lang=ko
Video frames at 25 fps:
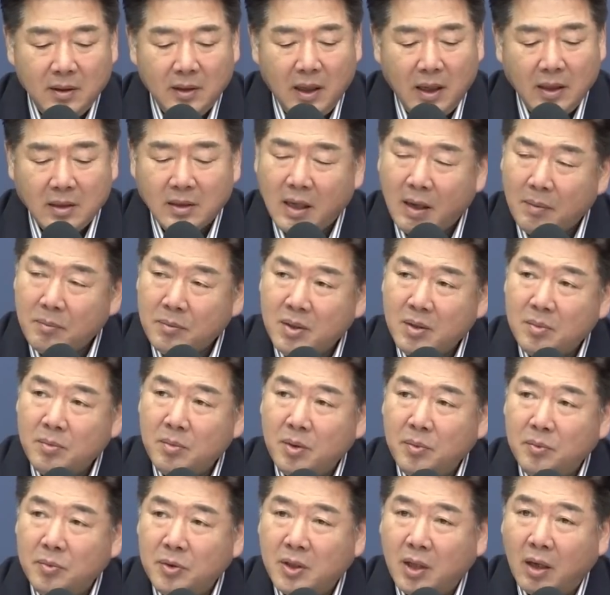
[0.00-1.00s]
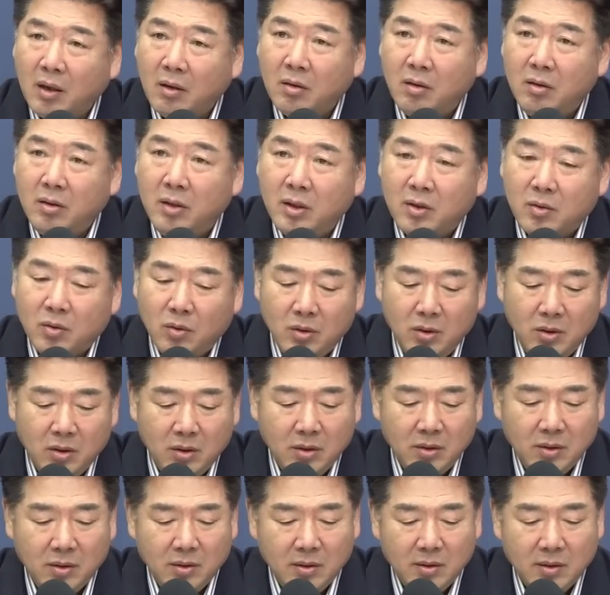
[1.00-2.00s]
한 30년 이상
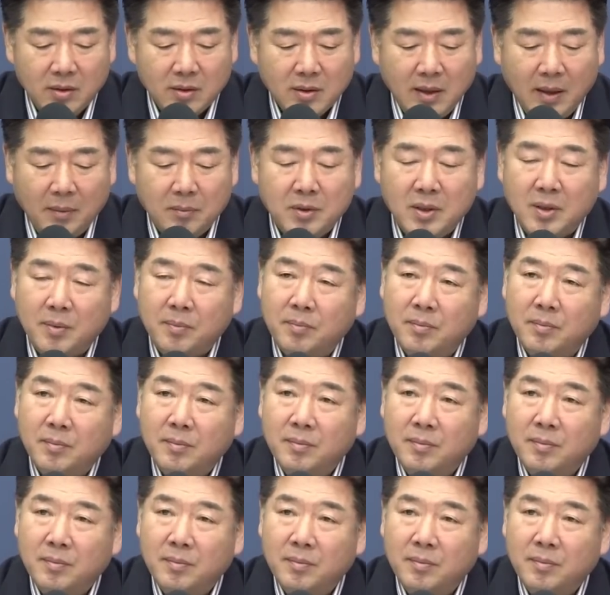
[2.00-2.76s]
걸릴걸요? 30.